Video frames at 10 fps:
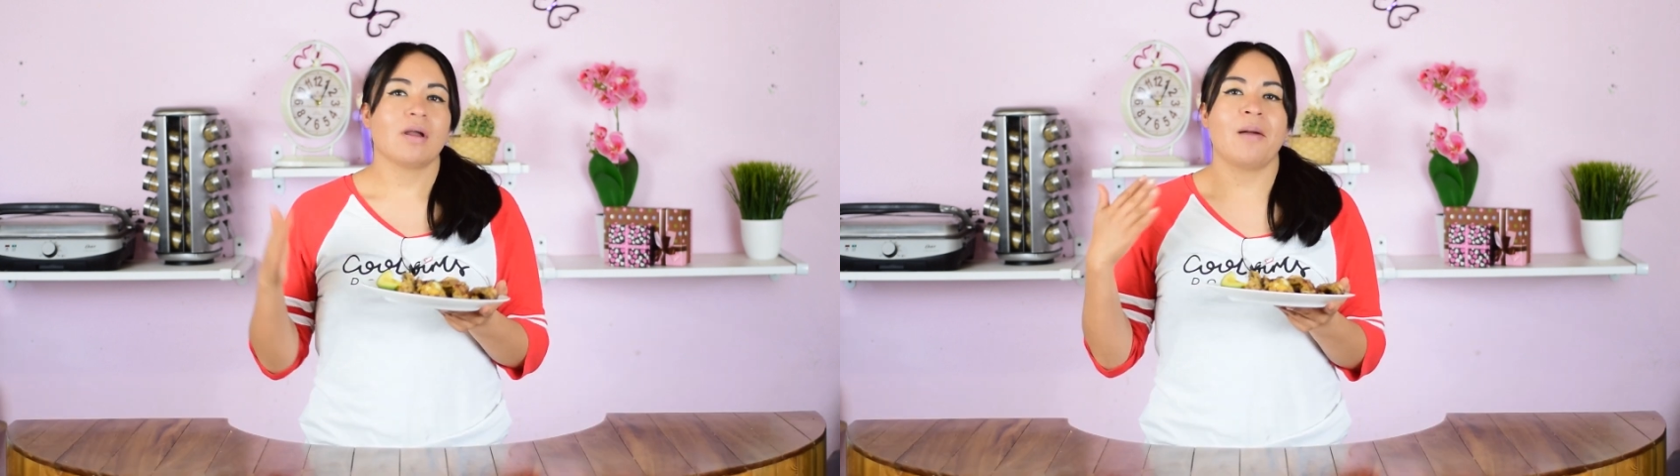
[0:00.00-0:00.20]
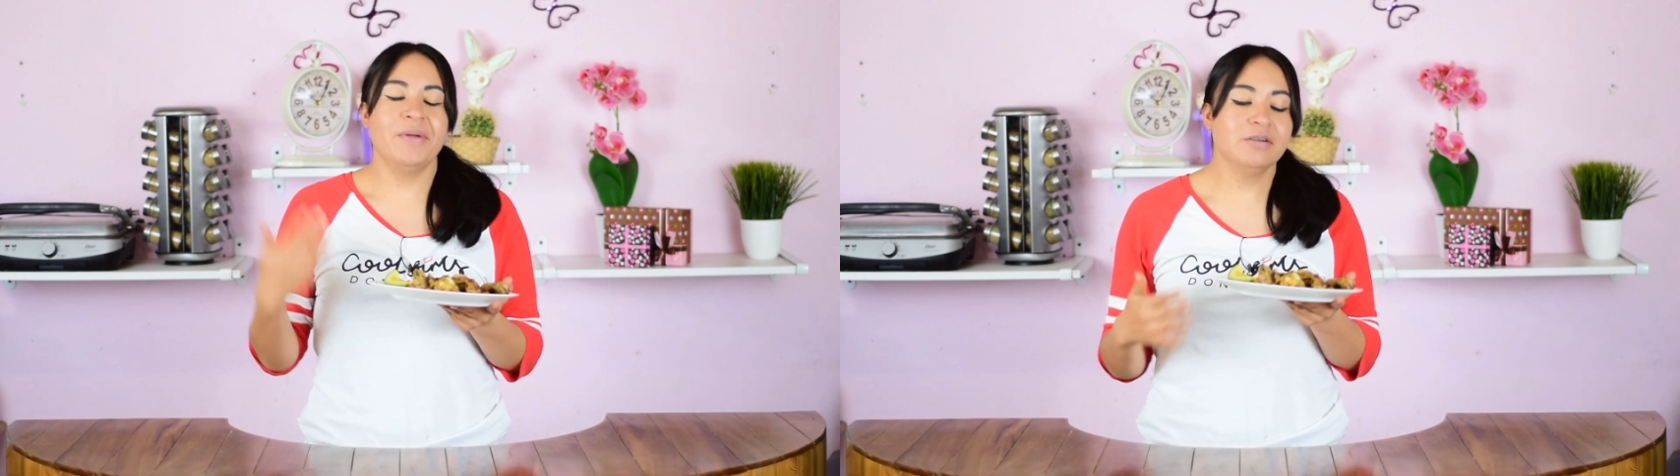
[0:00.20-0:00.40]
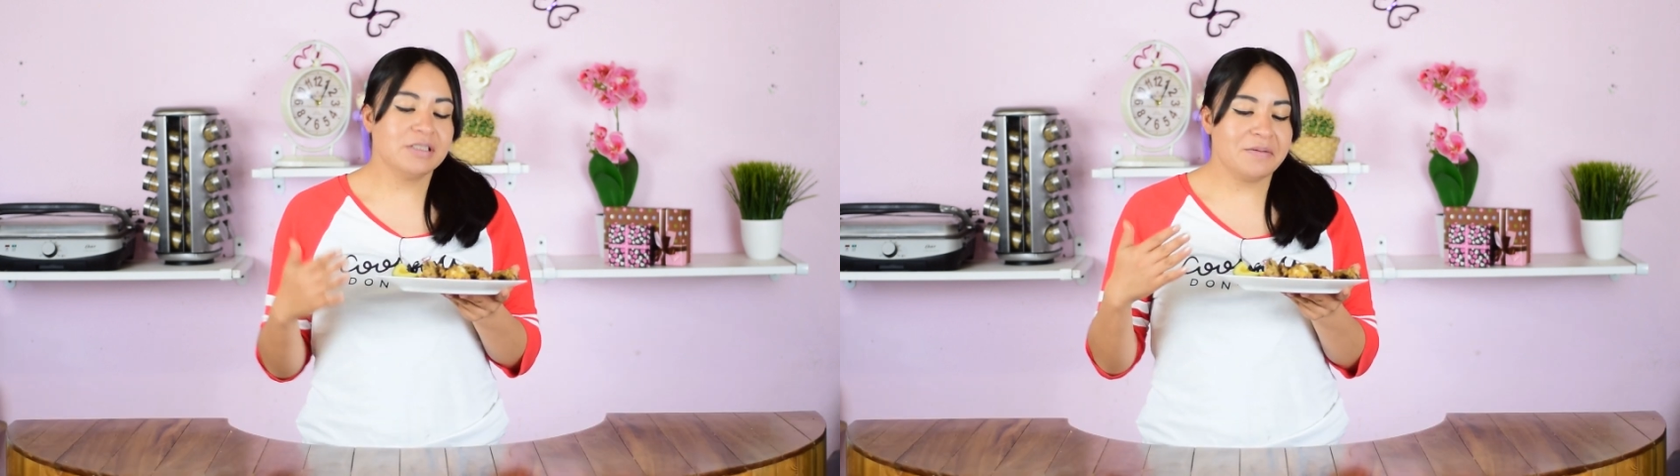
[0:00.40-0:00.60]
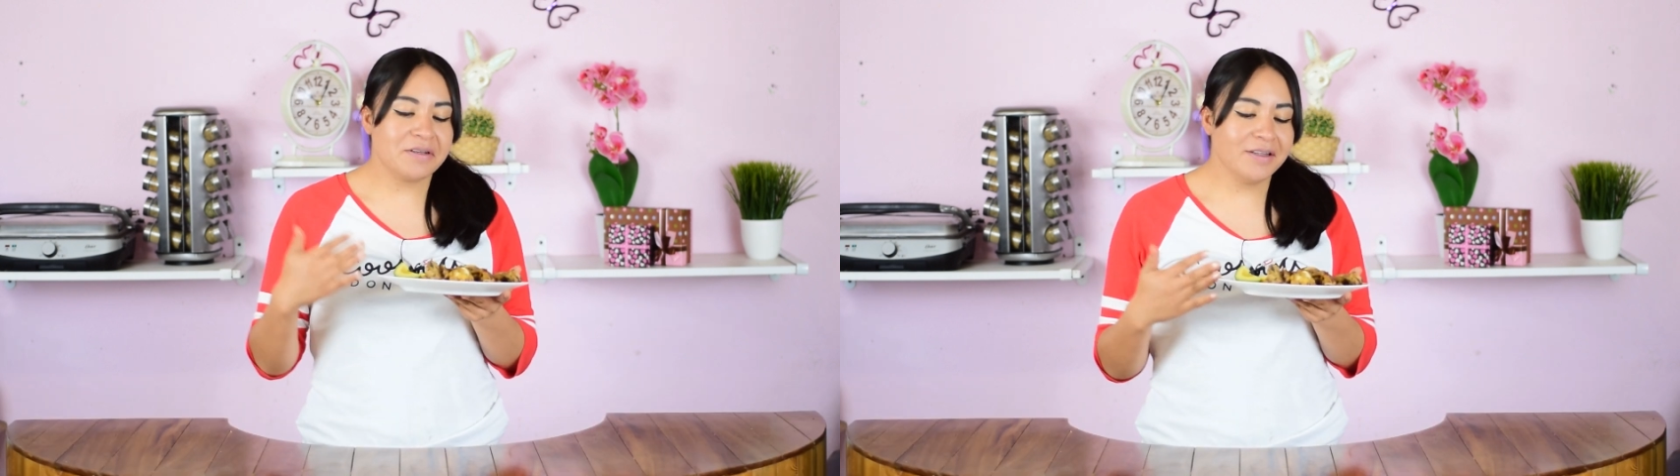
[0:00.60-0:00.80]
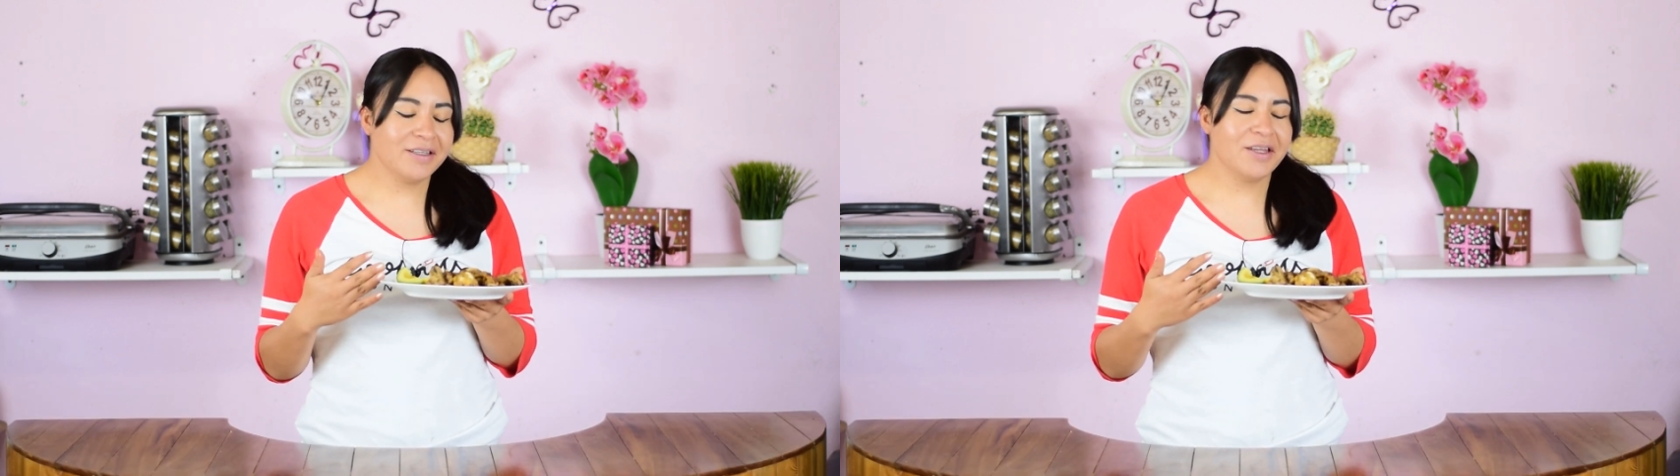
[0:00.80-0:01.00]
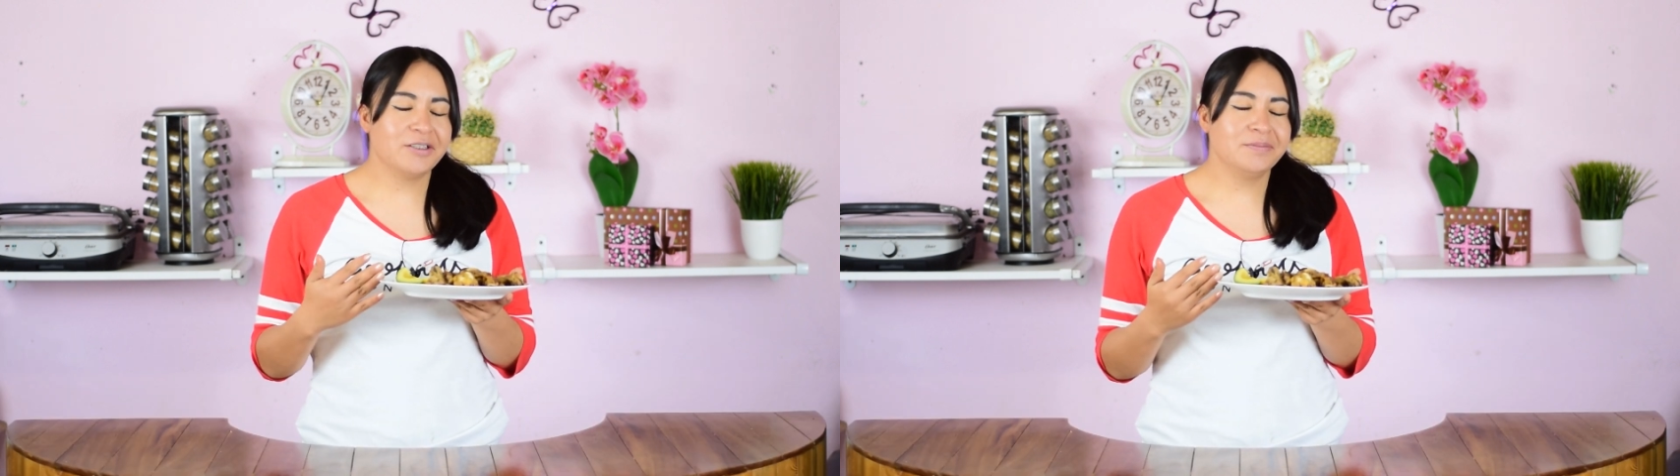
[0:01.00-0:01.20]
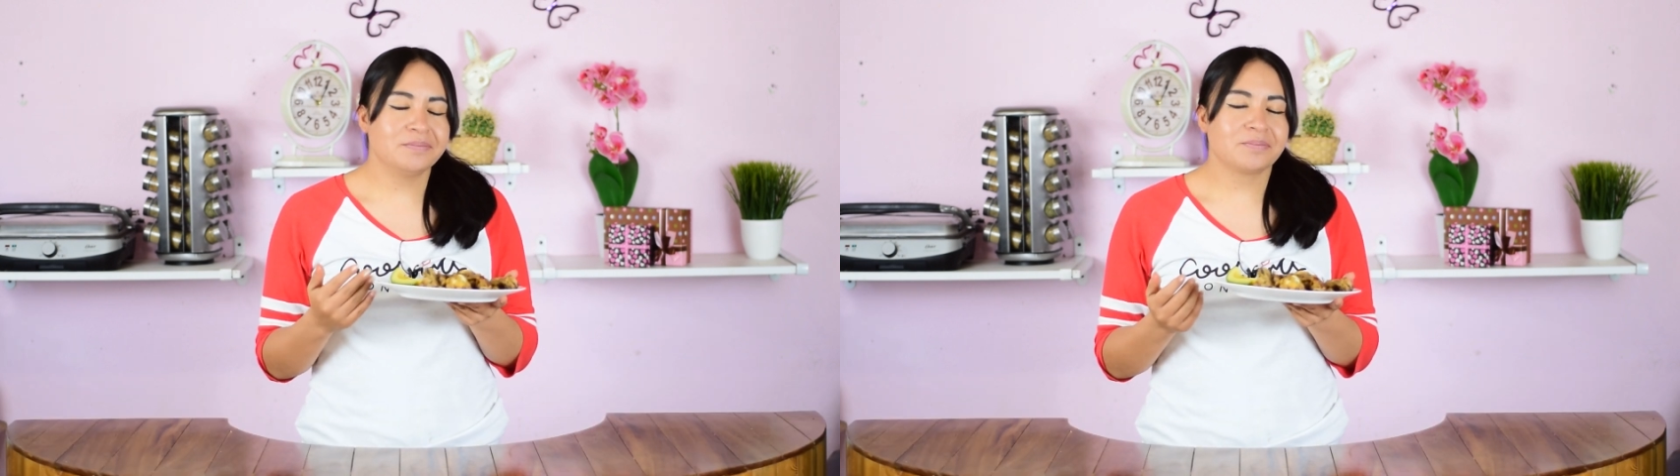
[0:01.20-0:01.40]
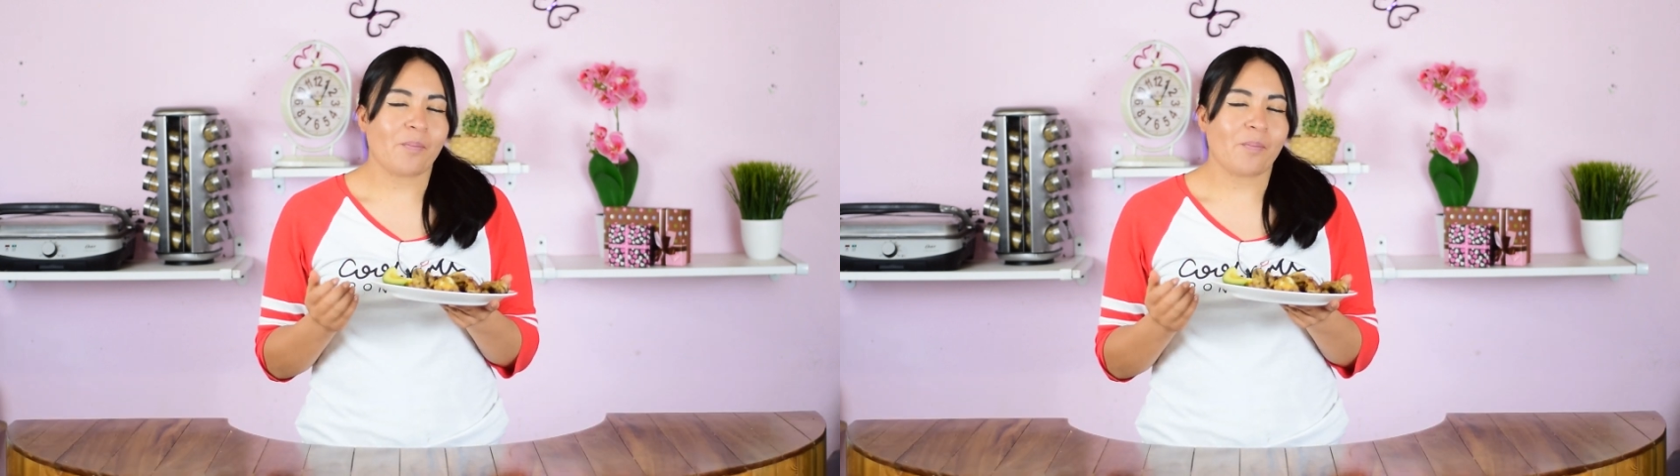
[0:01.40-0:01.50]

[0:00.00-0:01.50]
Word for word: Amigos, de verdad quedó